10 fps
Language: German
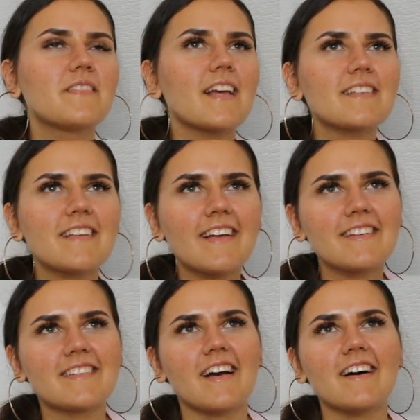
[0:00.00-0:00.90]
Das Ding
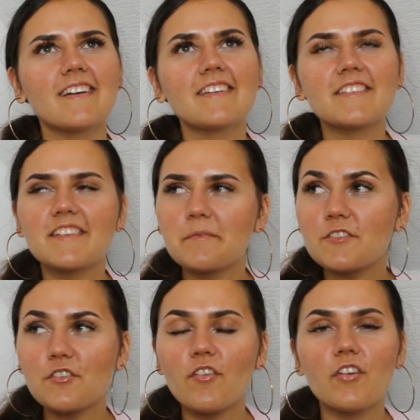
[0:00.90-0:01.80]
ist ja, es
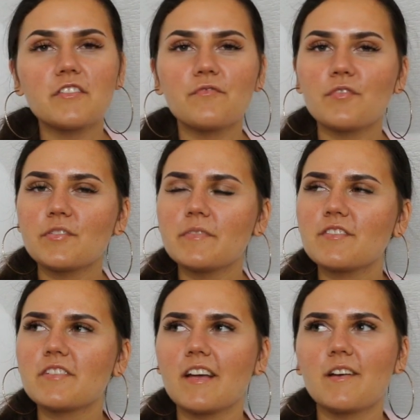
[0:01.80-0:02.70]
gibt schon Leute, wo ich mir
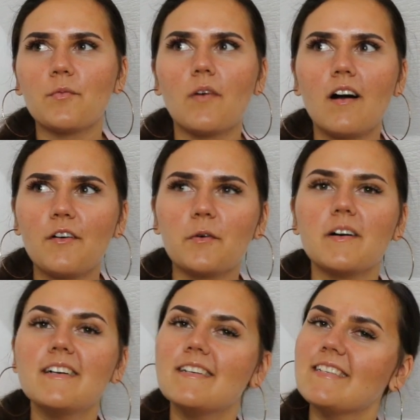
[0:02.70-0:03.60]
so denke, wow,